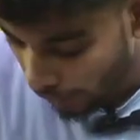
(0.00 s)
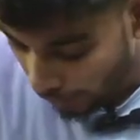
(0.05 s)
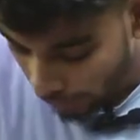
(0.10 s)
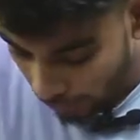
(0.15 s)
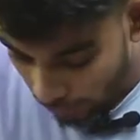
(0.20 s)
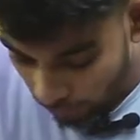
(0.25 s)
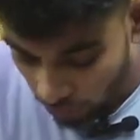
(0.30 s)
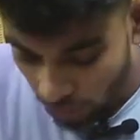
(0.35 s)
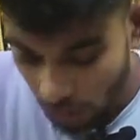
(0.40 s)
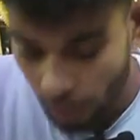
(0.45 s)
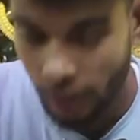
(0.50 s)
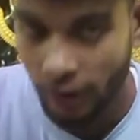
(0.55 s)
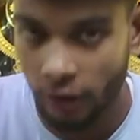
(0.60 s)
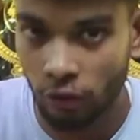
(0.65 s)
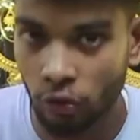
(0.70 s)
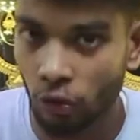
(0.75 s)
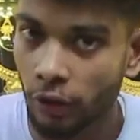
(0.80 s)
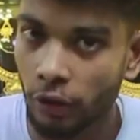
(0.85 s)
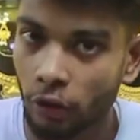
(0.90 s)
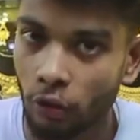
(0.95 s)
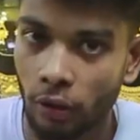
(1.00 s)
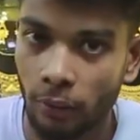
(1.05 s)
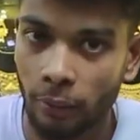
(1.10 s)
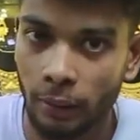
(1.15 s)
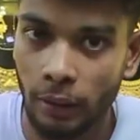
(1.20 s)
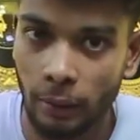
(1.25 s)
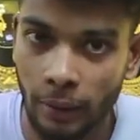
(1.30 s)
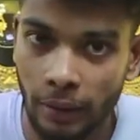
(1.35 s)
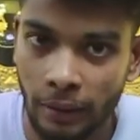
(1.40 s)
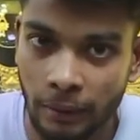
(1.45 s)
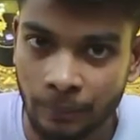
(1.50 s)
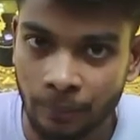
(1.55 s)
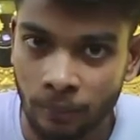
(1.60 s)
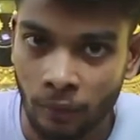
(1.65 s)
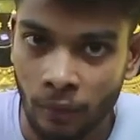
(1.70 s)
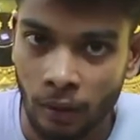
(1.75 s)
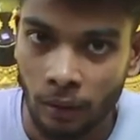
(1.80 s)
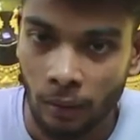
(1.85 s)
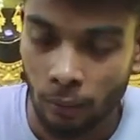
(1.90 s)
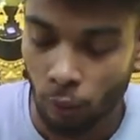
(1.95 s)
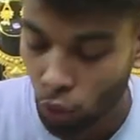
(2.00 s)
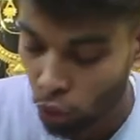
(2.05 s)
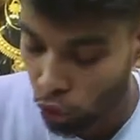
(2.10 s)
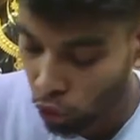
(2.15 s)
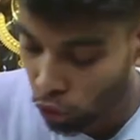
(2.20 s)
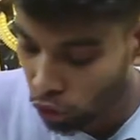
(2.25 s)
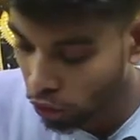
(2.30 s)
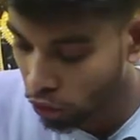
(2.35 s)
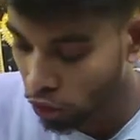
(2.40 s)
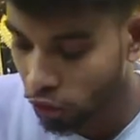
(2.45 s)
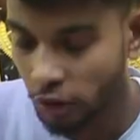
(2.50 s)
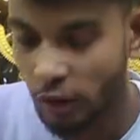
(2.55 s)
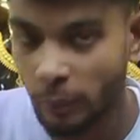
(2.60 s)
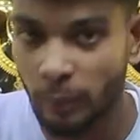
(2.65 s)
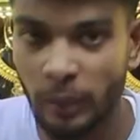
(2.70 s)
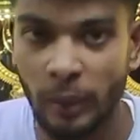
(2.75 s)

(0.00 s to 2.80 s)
এখানে ফ্লেভার আছে অনেকগুলো ফ্লেভার মূল উদ্দেশ্য হচ্ছে